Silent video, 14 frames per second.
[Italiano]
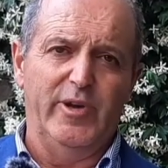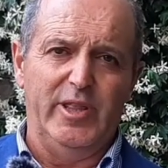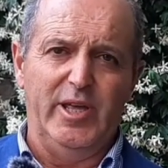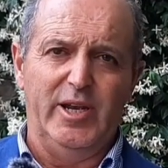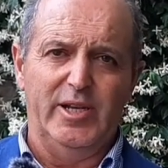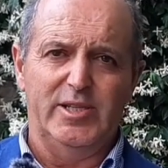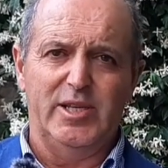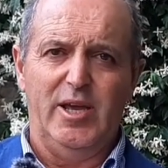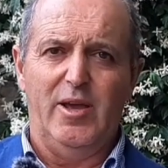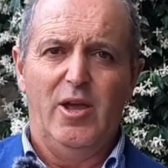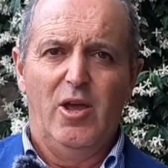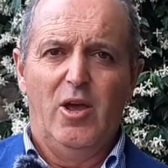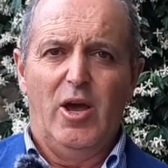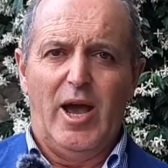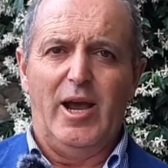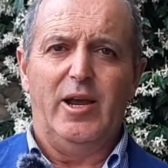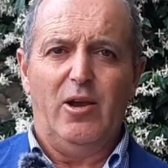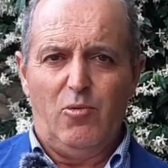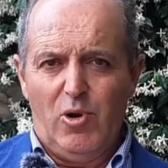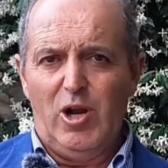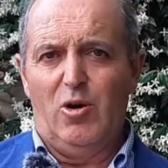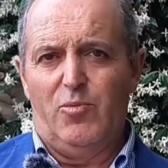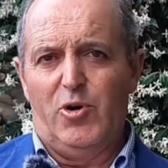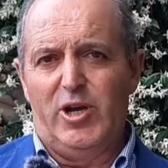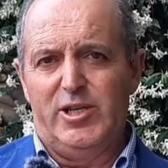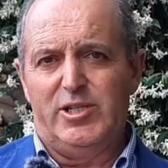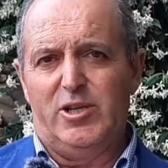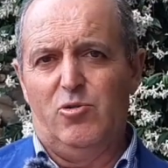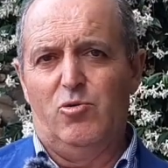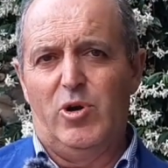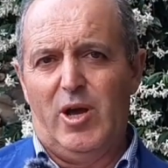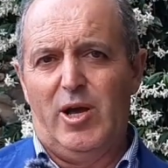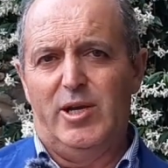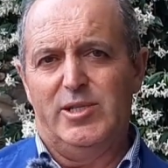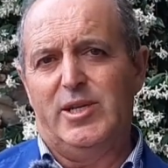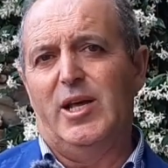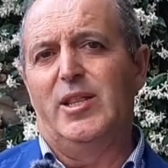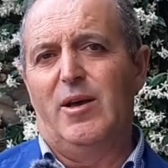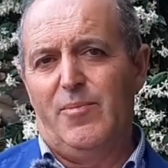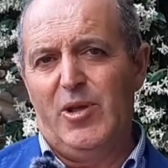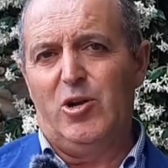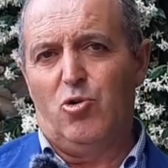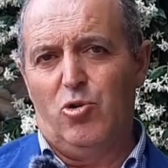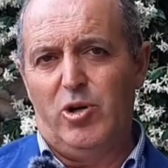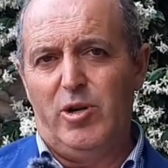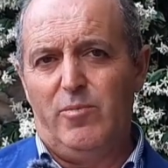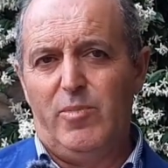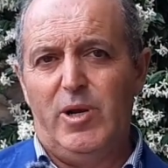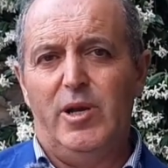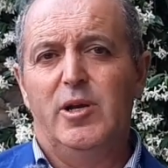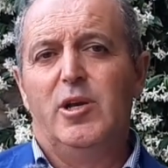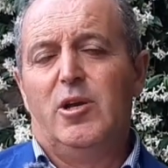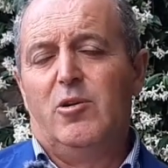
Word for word: vedere se anche quella può essere una strada percorribile.